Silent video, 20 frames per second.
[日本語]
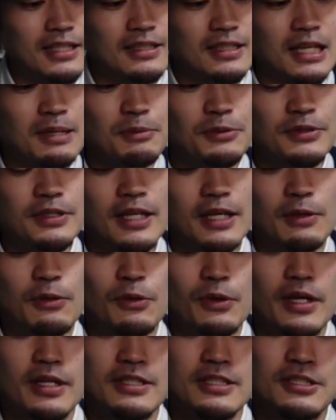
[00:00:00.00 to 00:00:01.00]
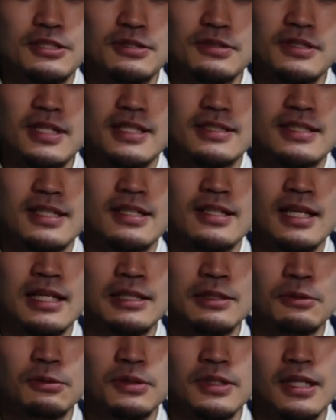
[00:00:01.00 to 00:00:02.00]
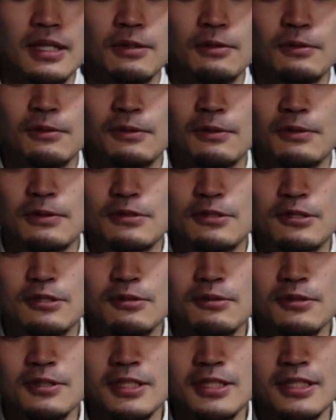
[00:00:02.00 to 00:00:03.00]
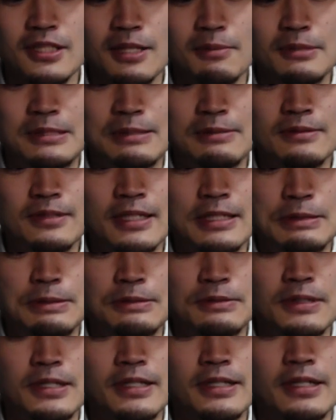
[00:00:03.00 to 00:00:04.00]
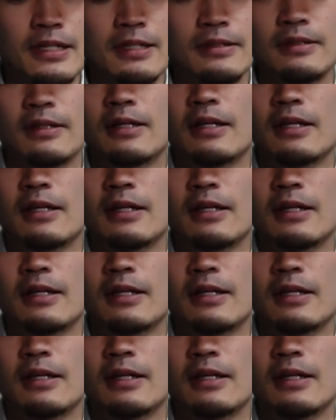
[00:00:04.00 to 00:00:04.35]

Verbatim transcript: 多分ね、これ20代前半とかだと、正直多分そんなにそそられなかった